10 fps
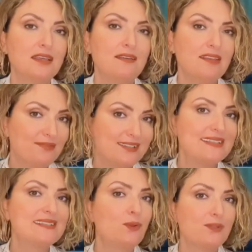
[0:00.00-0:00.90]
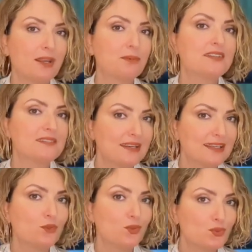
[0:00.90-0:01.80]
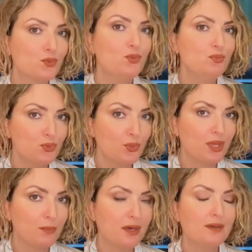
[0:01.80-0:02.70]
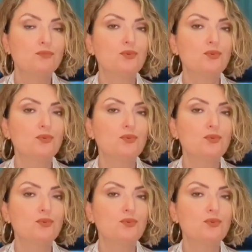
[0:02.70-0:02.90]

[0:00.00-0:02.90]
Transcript: Evet fiziksel olarak biraz hareket özgürlüğümüz yok ama